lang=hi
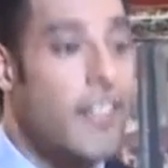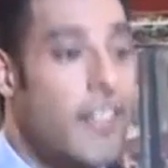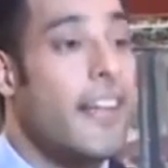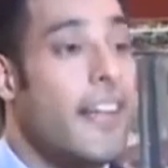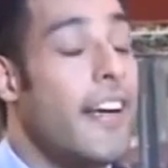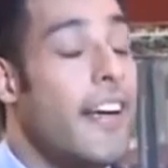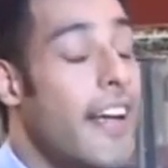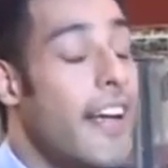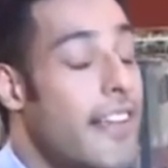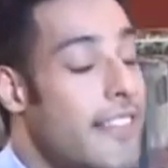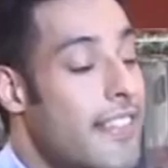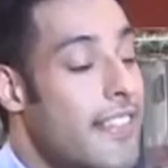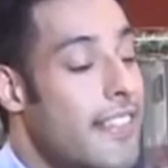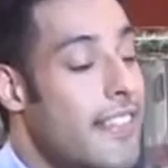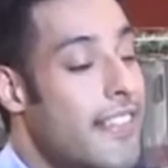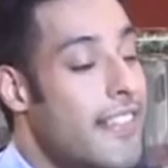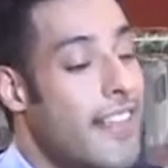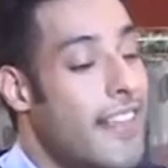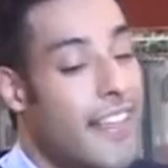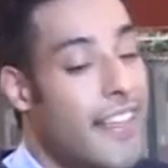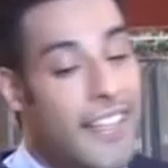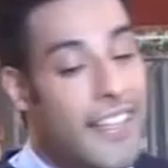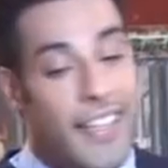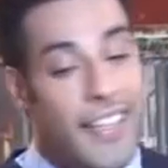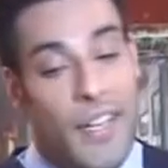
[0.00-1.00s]
शी रियलाइजेस
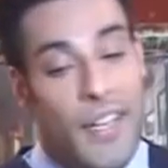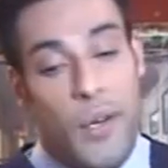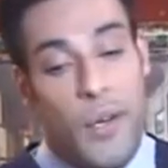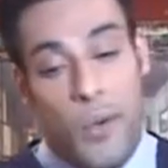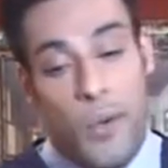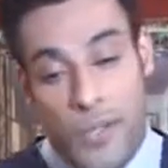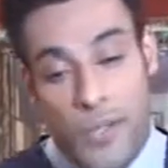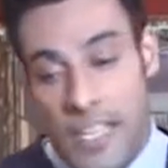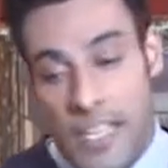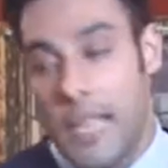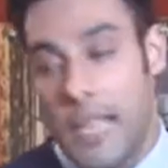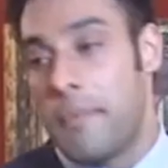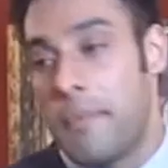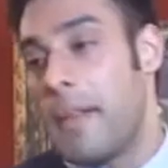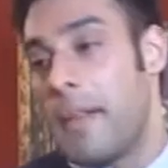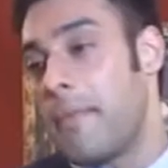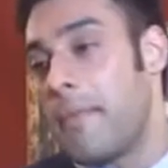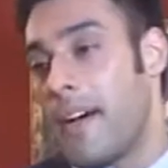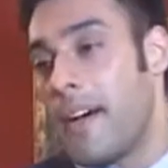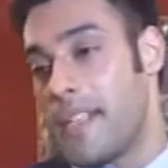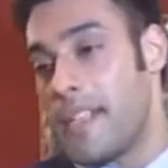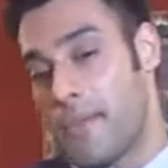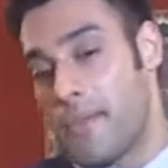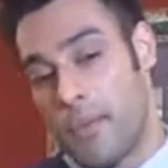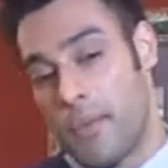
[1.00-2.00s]
के उसके अपने
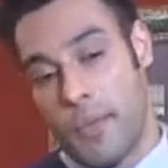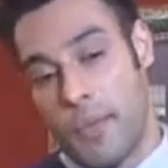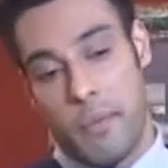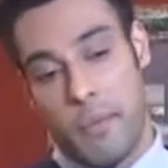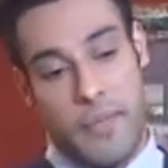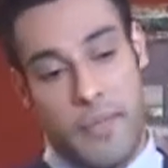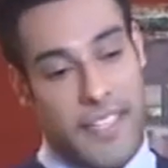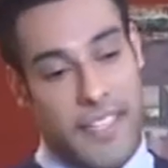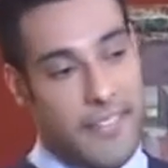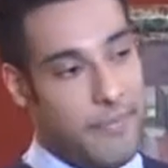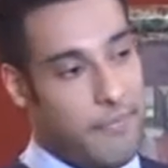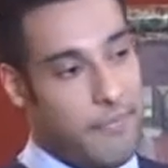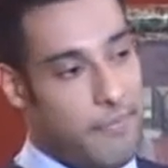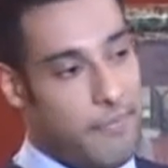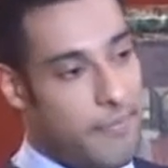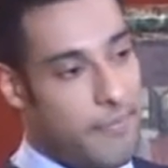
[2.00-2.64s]
पासपोर्ट में